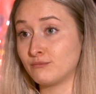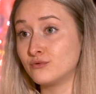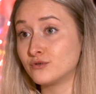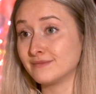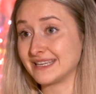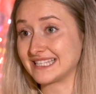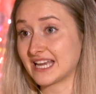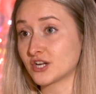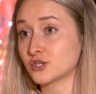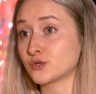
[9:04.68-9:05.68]
beaucoup de
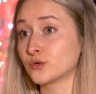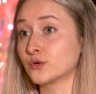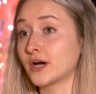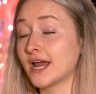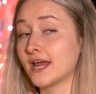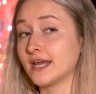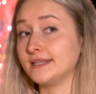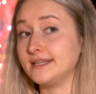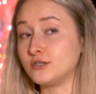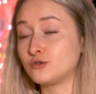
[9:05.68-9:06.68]
messages mm. sur
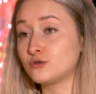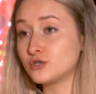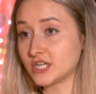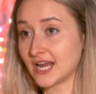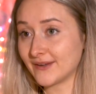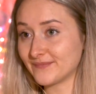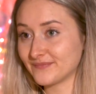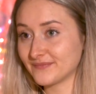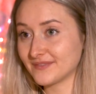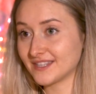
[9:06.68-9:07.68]
des sujets
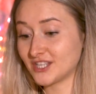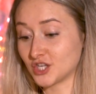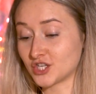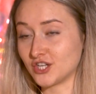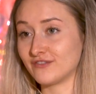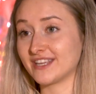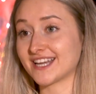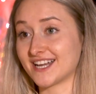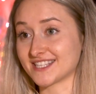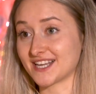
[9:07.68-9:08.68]
que je devais
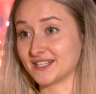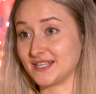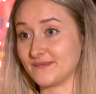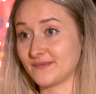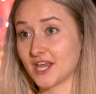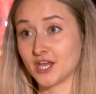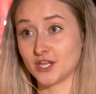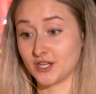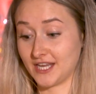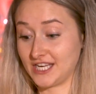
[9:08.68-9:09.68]
transcender.
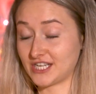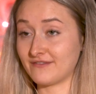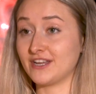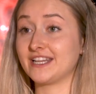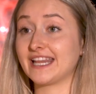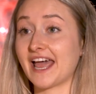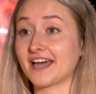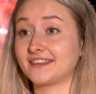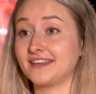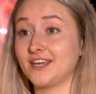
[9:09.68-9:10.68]
Okay. Et j'avais une
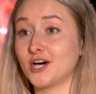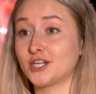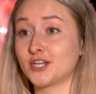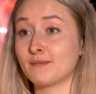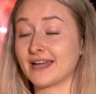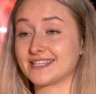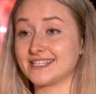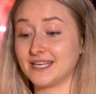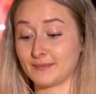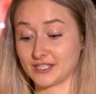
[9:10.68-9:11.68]
clarté
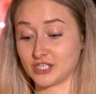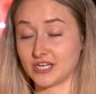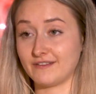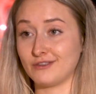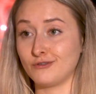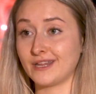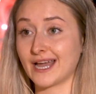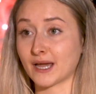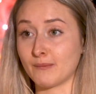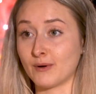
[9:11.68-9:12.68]
automatique parce que j'avais toute
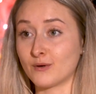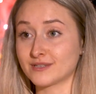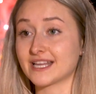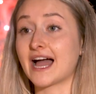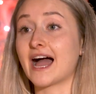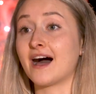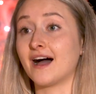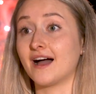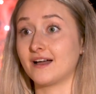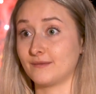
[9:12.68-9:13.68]
la réponse
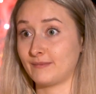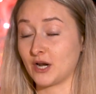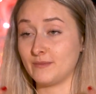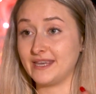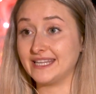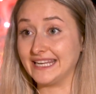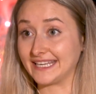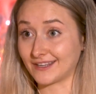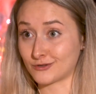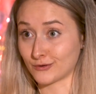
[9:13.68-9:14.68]
par le biais de
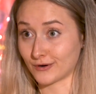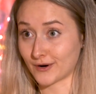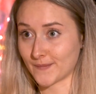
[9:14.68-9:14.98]
l'écriture.